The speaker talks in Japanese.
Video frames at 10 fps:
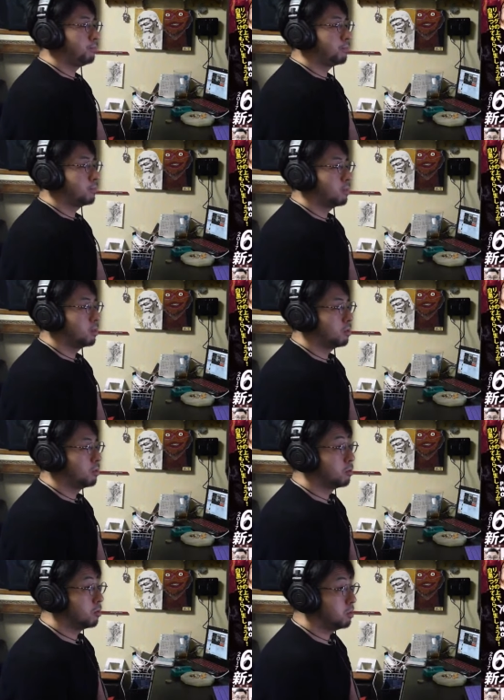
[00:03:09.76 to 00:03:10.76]
ういうこと、
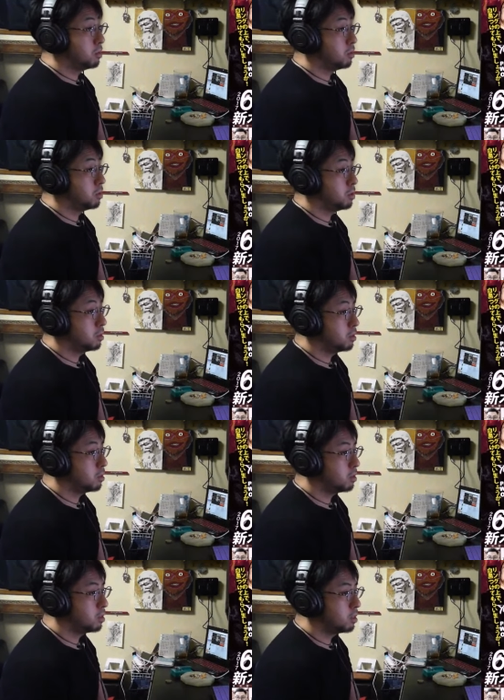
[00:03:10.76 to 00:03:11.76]
う
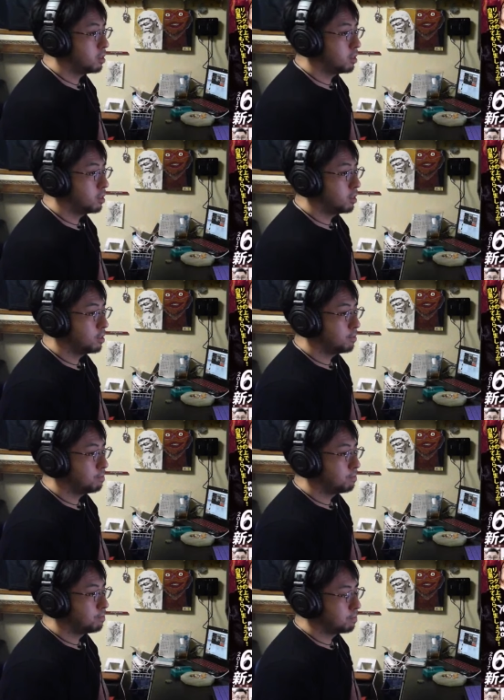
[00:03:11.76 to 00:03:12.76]

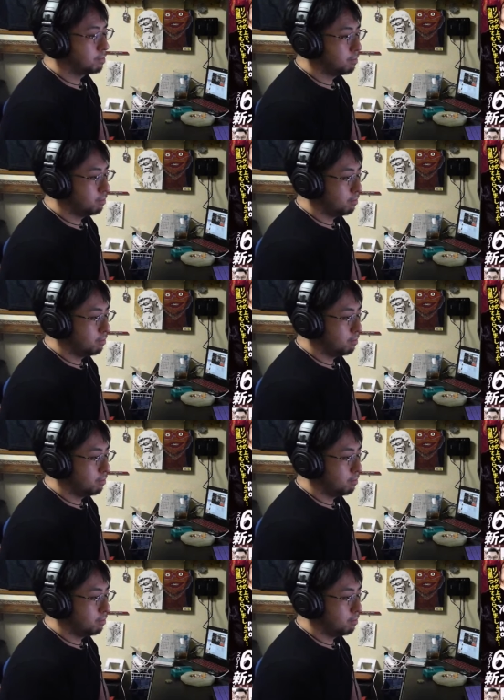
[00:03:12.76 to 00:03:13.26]
ん